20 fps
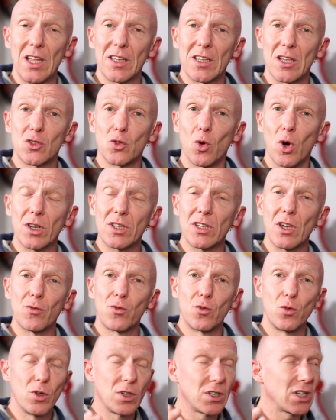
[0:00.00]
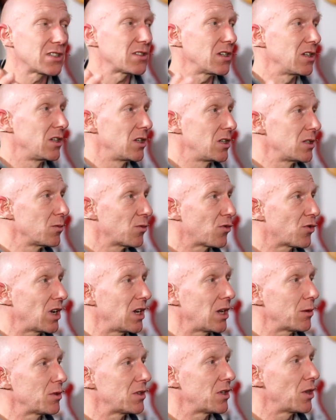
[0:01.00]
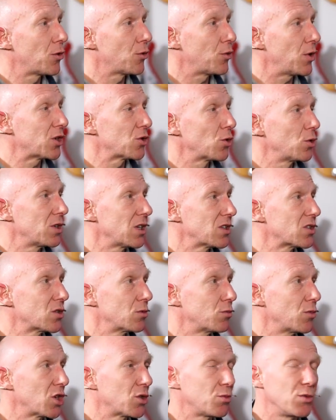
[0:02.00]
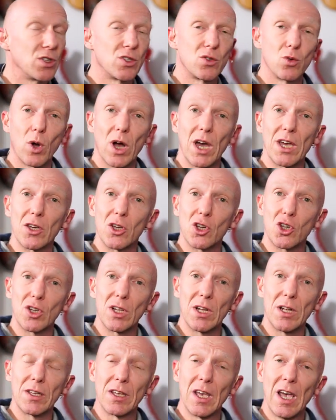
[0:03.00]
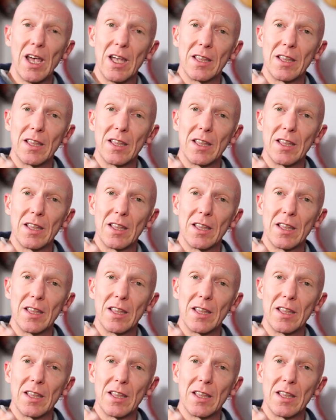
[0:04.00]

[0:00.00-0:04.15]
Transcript: Das sorgt dafür, dass in diesem Fall habe ich den Threshold jetzt zum Beispiel so eingestellt,